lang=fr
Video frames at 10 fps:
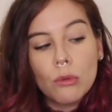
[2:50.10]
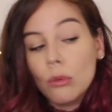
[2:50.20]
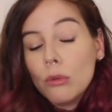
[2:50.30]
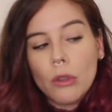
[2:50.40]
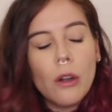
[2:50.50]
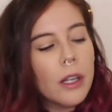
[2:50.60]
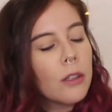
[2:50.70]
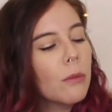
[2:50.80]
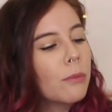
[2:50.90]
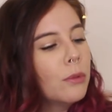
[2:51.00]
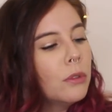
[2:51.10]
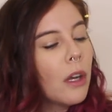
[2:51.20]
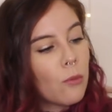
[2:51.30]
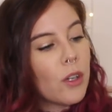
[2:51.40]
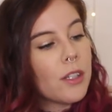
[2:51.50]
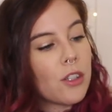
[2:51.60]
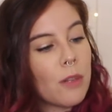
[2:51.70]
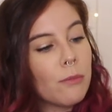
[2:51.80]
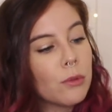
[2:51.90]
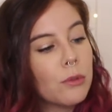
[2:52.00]
toute seule hein, comme poudre. Moi,
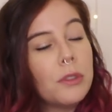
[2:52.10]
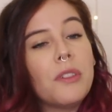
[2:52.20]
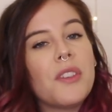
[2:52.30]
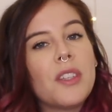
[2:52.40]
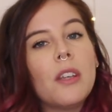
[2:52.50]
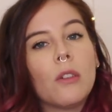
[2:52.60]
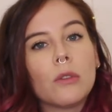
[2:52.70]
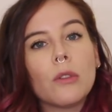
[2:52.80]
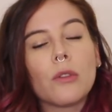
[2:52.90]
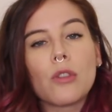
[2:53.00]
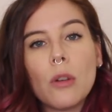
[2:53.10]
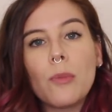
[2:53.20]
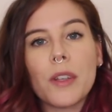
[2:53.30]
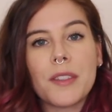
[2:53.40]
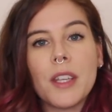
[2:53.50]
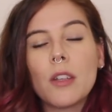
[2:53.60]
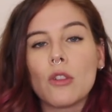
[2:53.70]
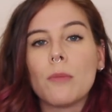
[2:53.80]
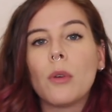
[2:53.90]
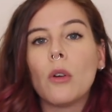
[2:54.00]
j'aime beaucoup l'utiliser en tant que shampoing sec.
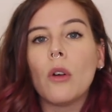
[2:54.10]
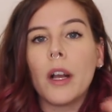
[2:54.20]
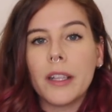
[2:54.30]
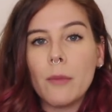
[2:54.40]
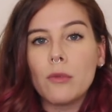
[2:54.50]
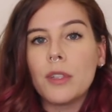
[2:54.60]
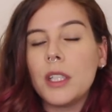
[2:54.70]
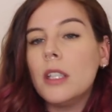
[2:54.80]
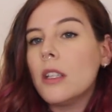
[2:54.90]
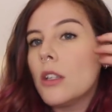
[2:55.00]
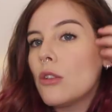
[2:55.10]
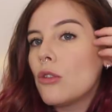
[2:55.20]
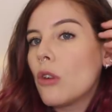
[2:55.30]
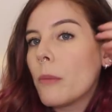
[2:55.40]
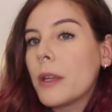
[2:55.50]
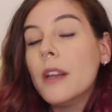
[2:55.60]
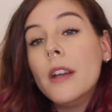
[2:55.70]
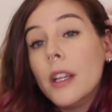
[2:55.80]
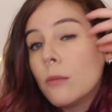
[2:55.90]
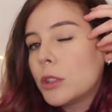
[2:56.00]
Je prends un kabuki et j'en mets...
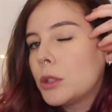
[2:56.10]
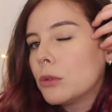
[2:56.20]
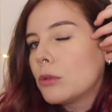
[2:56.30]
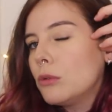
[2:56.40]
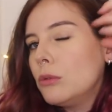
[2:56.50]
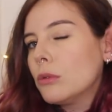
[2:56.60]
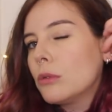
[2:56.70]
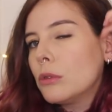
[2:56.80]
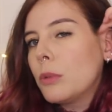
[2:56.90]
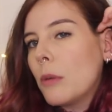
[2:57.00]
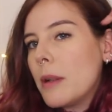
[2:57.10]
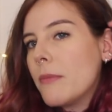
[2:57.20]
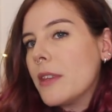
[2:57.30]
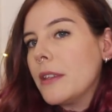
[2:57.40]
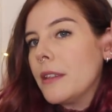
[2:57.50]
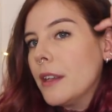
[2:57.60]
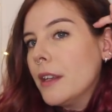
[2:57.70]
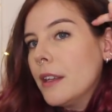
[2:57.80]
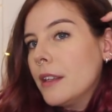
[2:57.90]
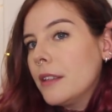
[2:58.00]
Moi, j'ai surtout euh, le problème des
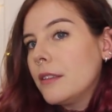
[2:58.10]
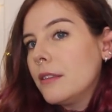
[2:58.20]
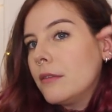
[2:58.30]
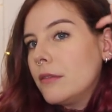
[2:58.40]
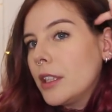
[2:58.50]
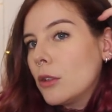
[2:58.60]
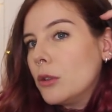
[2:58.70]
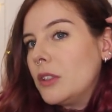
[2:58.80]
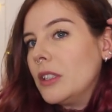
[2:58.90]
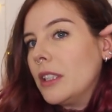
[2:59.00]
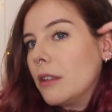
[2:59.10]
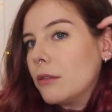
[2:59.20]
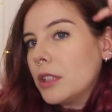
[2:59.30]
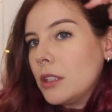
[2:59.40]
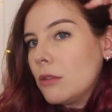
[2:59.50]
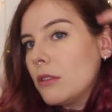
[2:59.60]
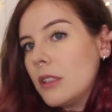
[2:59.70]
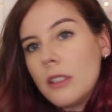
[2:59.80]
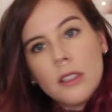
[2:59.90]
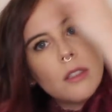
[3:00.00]
des côtés là, vous voyez
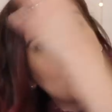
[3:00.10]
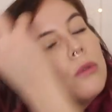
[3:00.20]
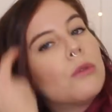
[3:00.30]
juste ici, tout le